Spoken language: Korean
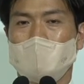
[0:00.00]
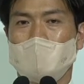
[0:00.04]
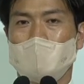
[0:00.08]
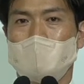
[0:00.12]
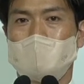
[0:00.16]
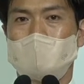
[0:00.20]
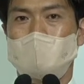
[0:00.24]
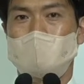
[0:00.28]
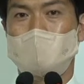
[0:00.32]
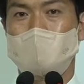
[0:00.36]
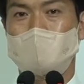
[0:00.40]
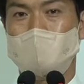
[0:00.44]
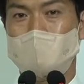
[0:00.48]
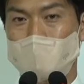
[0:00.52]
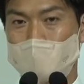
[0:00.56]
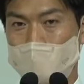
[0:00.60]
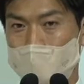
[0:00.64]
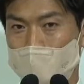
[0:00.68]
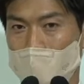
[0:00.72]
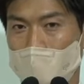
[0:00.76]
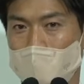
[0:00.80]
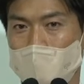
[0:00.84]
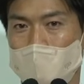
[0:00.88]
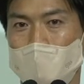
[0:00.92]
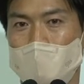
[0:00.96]
좀
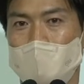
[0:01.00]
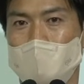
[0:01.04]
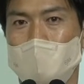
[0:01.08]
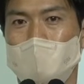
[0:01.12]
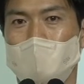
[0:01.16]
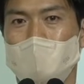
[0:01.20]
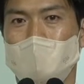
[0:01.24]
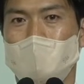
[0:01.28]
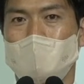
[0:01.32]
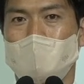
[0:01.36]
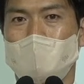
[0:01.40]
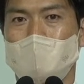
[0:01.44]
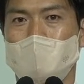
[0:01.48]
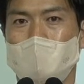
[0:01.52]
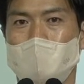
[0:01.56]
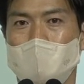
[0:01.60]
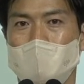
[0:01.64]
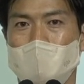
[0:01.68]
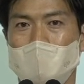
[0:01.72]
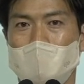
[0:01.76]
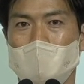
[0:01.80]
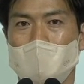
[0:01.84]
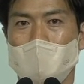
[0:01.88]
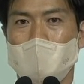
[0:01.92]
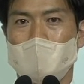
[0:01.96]
부족해도
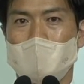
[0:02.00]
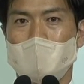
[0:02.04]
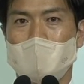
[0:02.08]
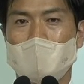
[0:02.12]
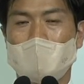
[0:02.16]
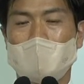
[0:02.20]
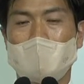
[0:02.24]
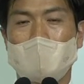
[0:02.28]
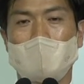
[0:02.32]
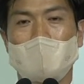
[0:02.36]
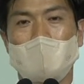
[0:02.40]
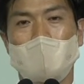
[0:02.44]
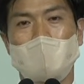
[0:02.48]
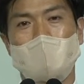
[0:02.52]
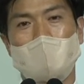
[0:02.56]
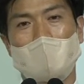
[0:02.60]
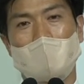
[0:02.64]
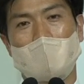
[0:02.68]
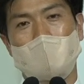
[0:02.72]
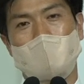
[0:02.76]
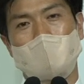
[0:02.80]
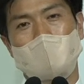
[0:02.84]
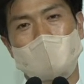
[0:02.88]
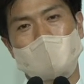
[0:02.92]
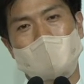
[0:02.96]
하나님
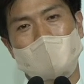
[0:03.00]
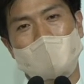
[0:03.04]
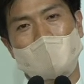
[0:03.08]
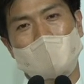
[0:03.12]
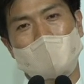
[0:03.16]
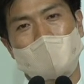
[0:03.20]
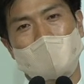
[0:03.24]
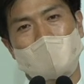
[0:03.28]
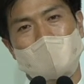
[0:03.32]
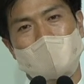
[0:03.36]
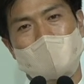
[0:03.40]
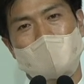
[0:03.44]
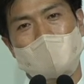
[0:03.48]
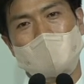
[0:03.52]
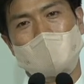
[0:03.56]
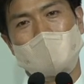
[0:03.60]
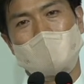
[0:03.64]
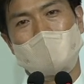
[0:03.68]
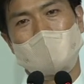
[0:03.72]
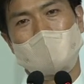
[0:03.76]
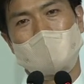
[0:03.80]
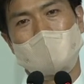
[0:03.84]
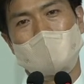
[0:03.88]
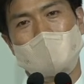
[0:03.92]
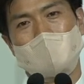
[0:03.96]
아버지라는
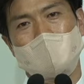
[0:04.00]
것을